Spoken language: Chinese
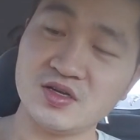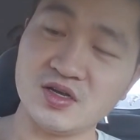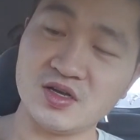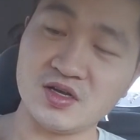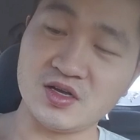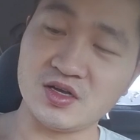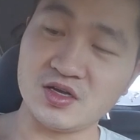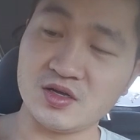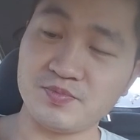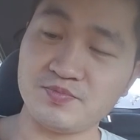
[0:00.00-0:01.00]

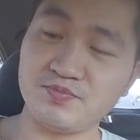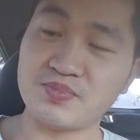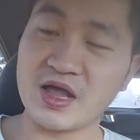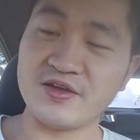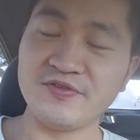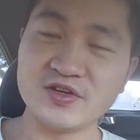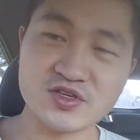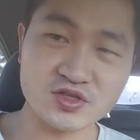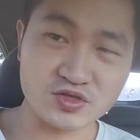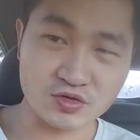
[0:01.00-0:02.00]
呃，百分
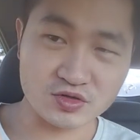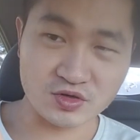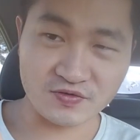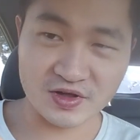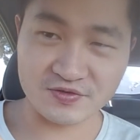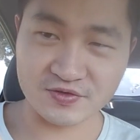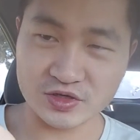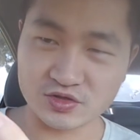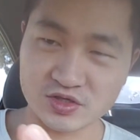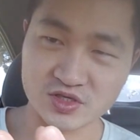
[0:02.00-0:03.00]
之九十九 free
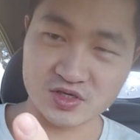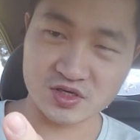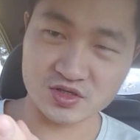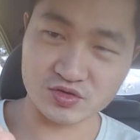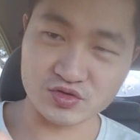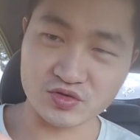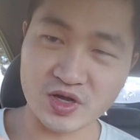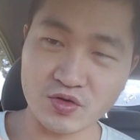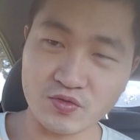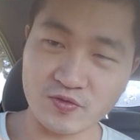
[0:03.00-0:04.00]
就是九十九
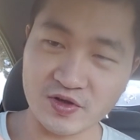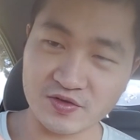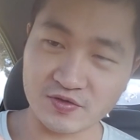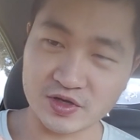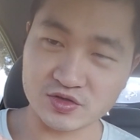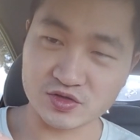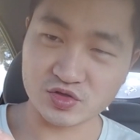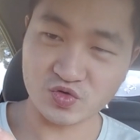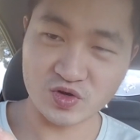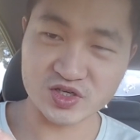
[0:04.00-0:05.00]
点五 free 就是
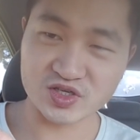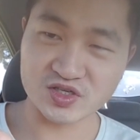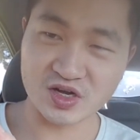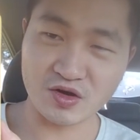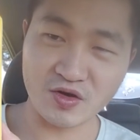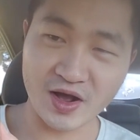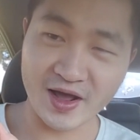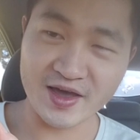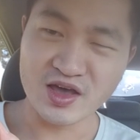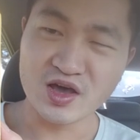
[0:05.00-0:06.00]
脱脂，然后
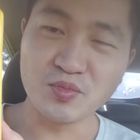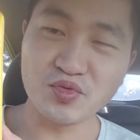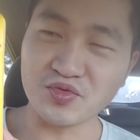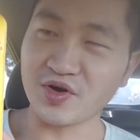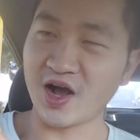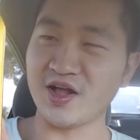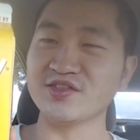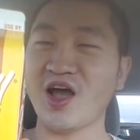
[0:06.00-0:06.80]
还不含